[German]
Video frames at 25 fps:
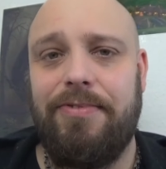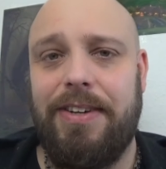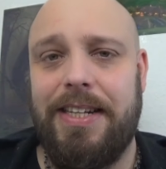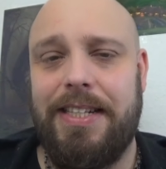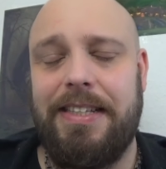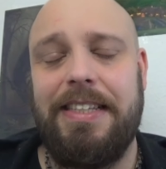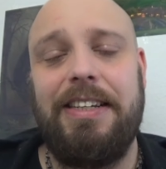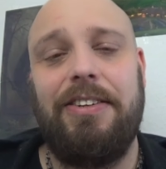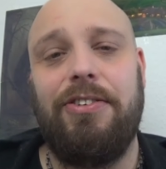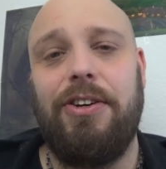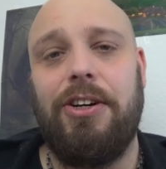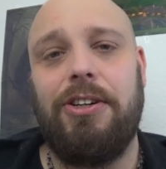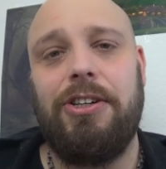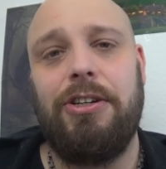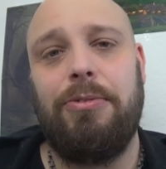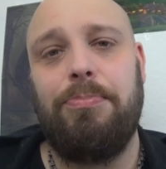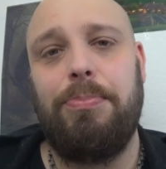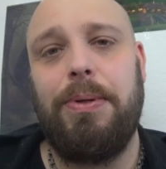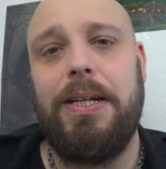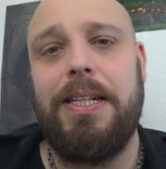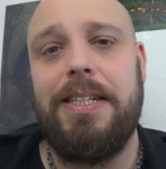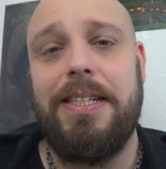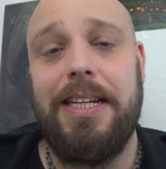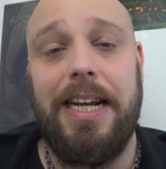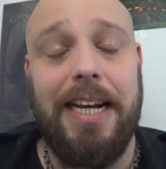was die Rocket
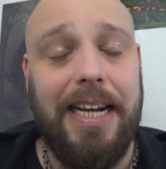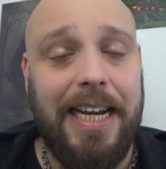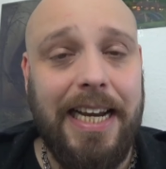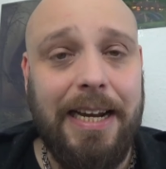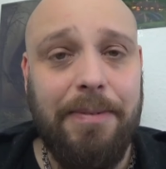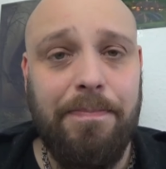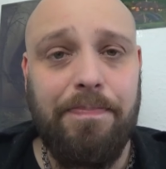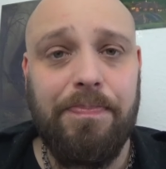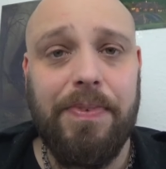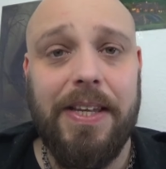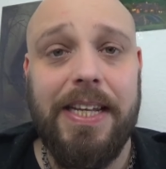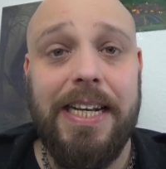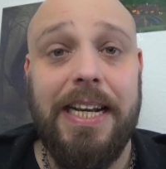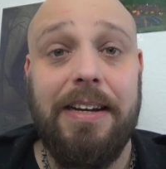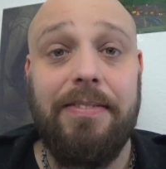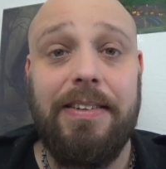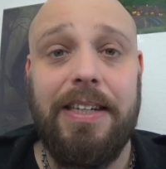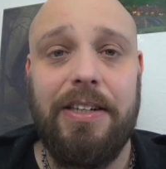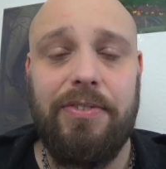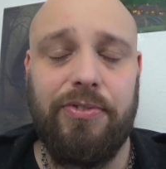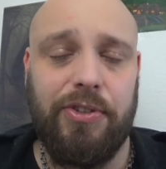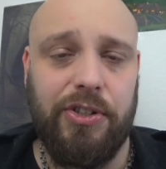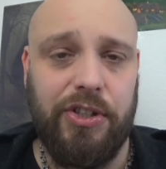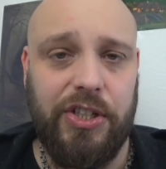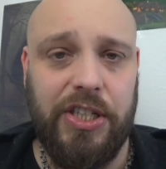Beans erleben in der
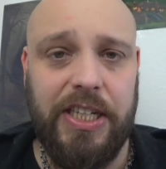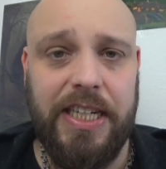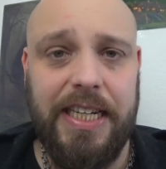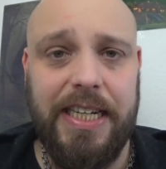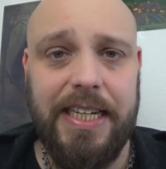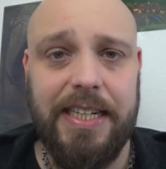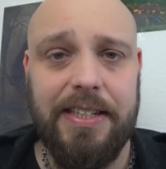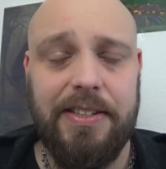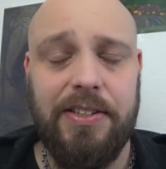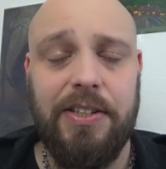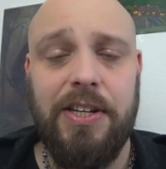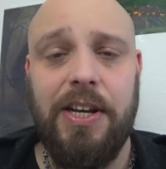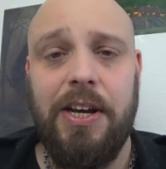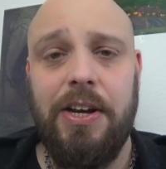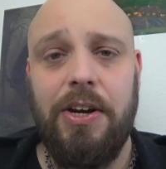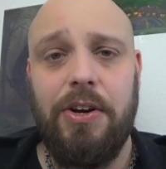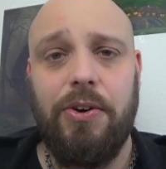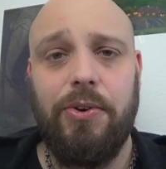Welt von Tiers